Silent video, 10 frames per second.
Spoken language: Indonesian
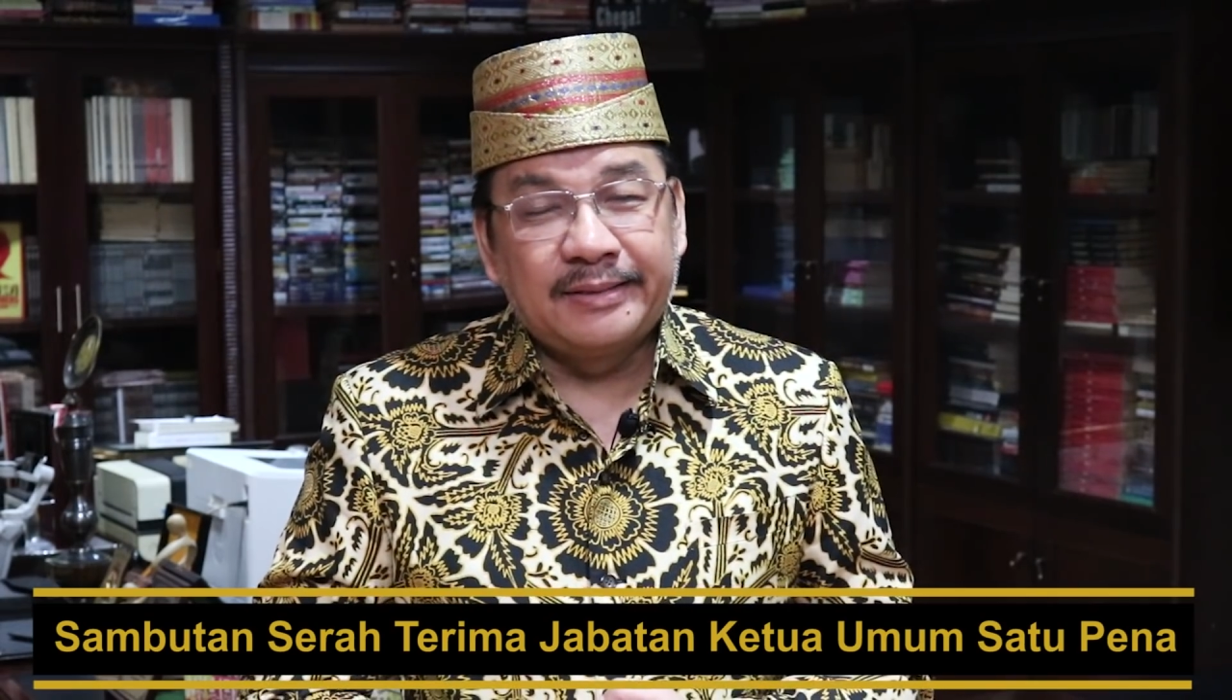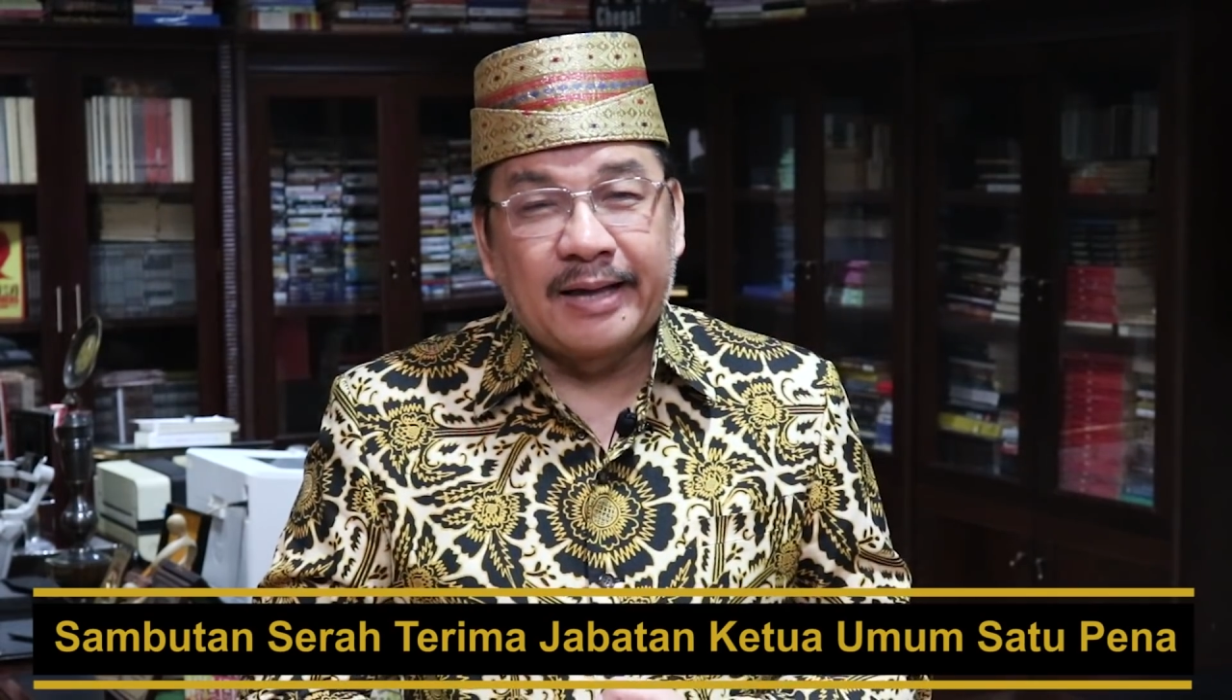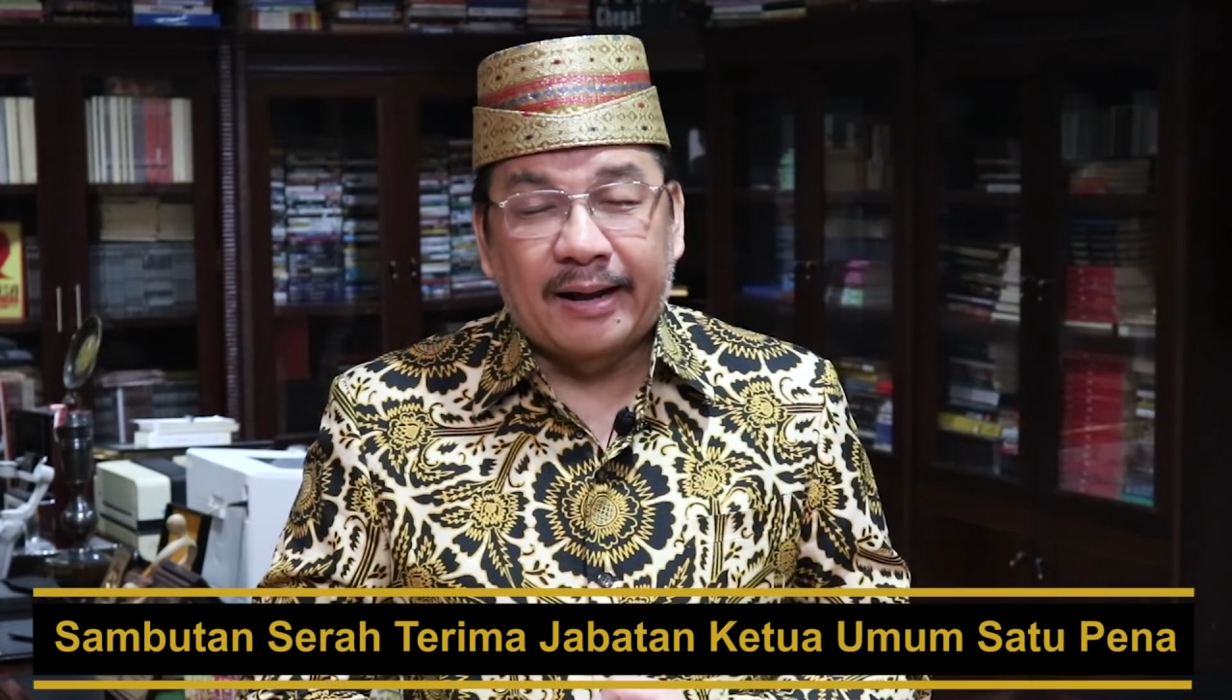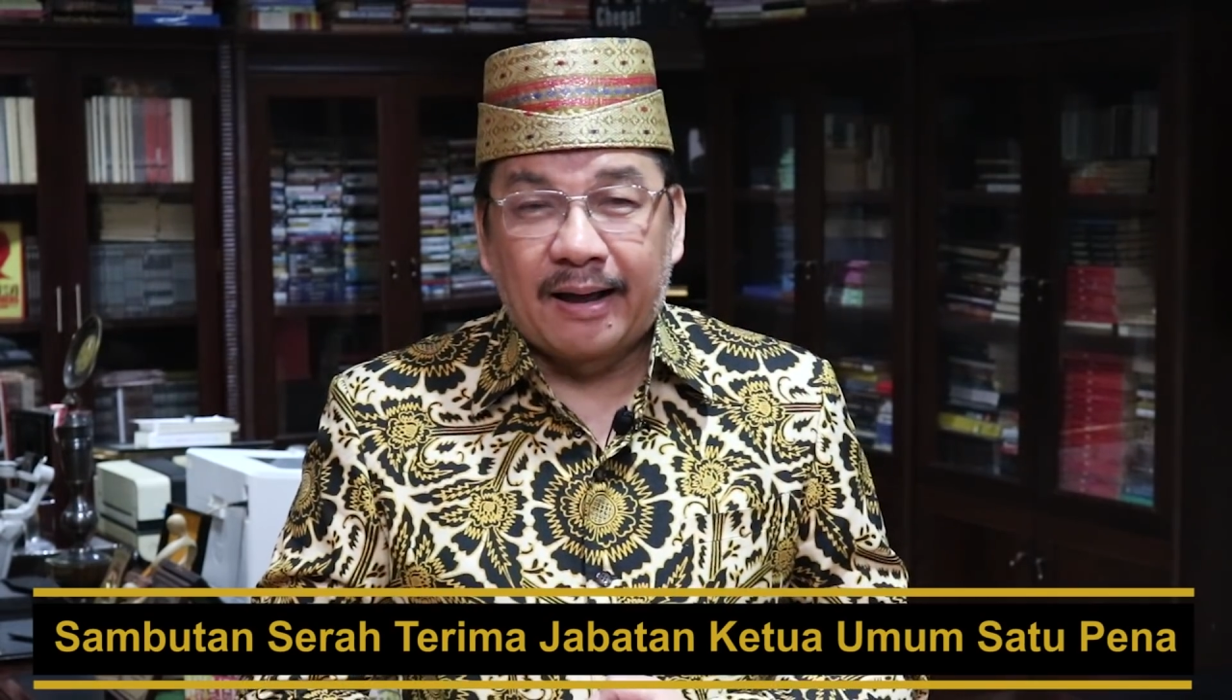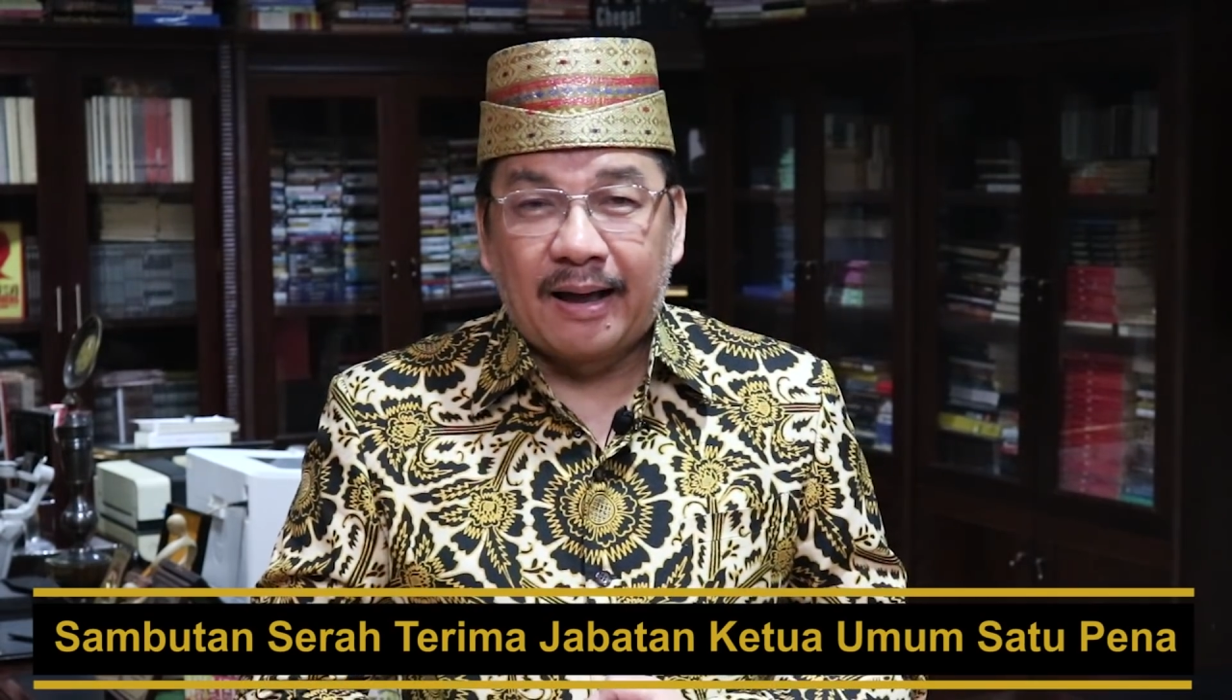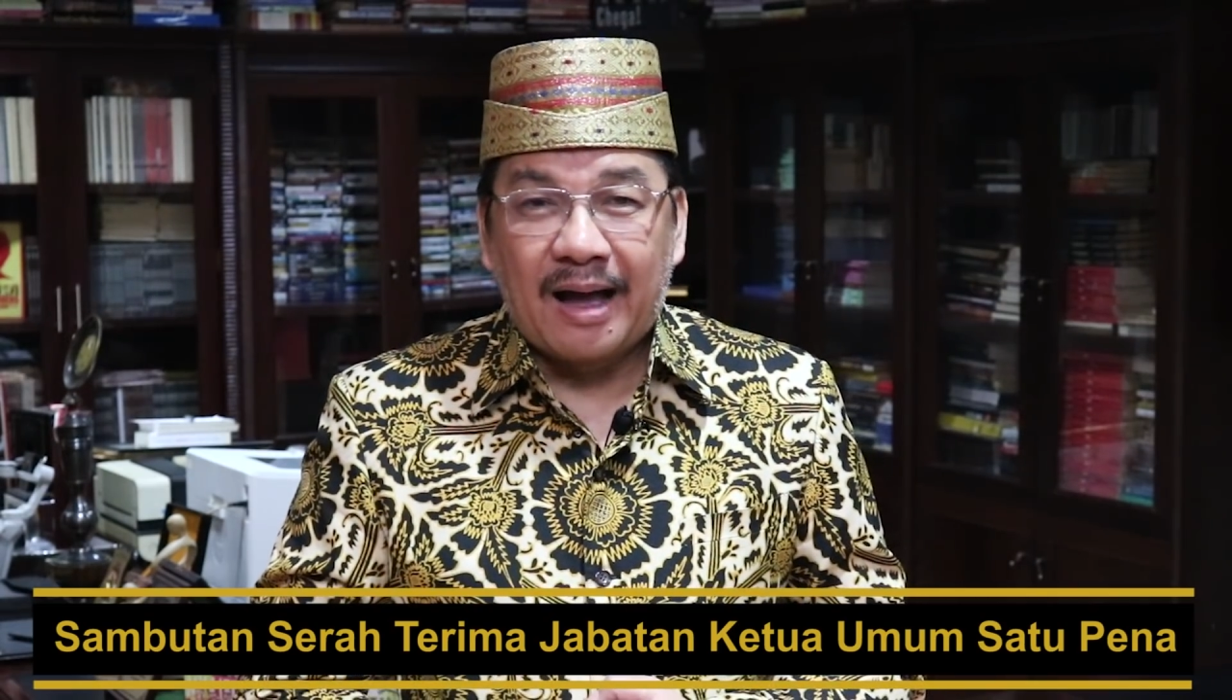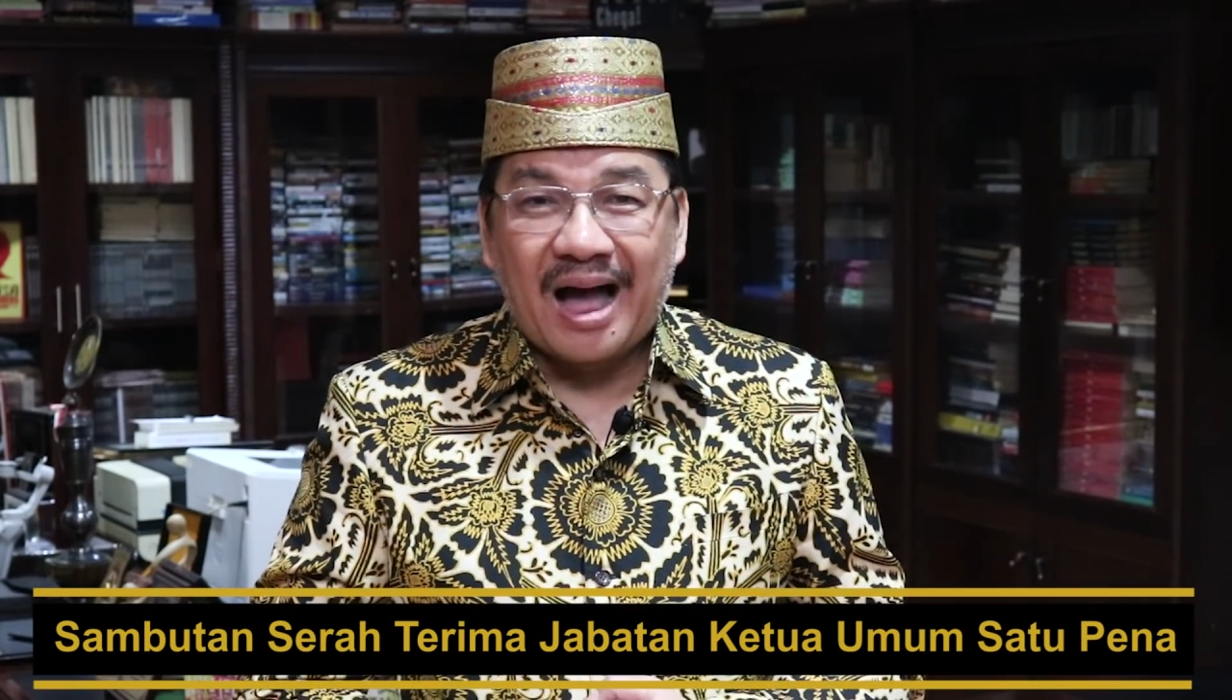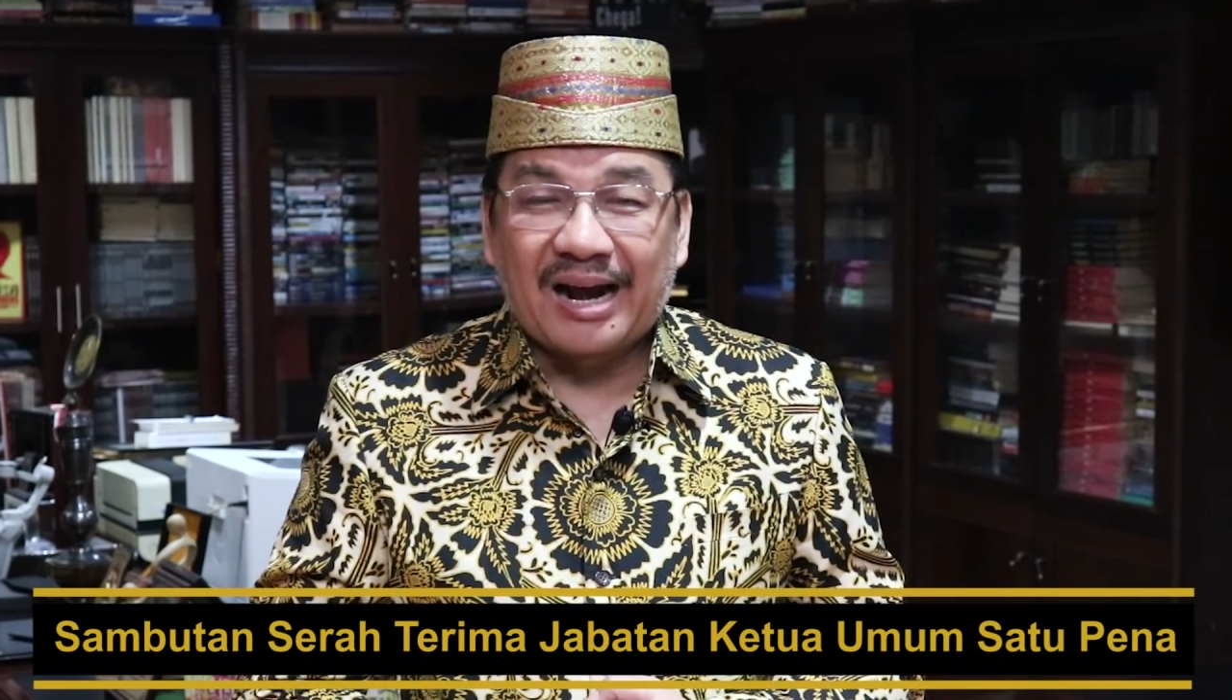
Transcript: secara